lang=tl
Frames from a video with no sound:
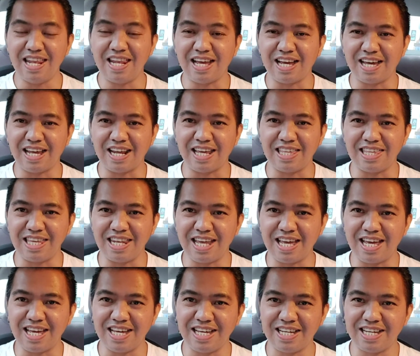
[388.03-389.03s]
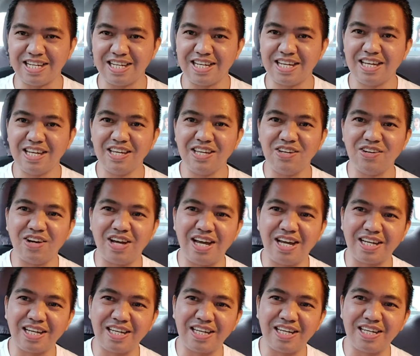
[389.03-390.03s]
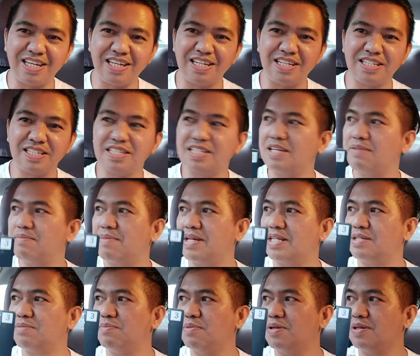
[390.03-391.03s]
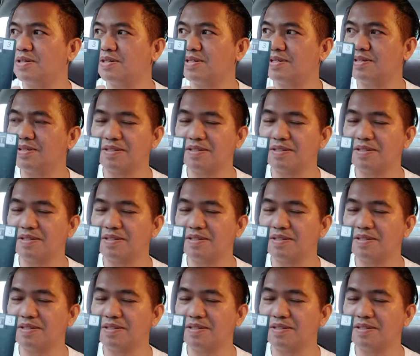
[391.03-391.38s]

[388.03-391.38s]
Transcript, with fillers: naka-ready na yung aking Siemens book.